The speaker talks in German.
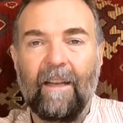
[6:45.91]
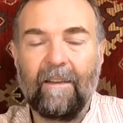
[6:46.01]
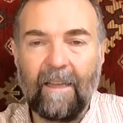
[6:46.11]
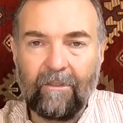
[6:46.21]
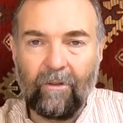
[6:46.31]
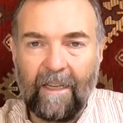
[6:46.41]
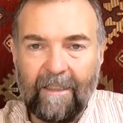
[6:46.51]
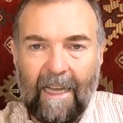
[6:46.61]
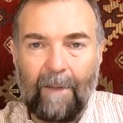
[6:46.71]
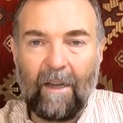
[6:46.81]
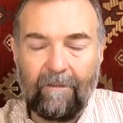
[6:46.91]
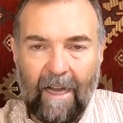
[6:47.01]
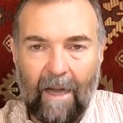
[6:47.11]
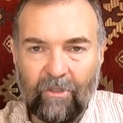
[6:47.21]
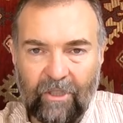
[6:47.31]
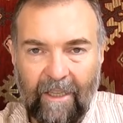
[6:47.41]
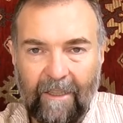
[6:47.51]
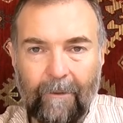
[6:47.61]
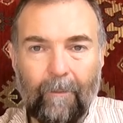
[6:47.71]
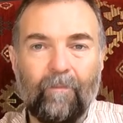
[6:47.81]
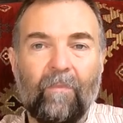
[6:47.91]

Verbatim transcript: wenn der Toiletteneimer warm steht,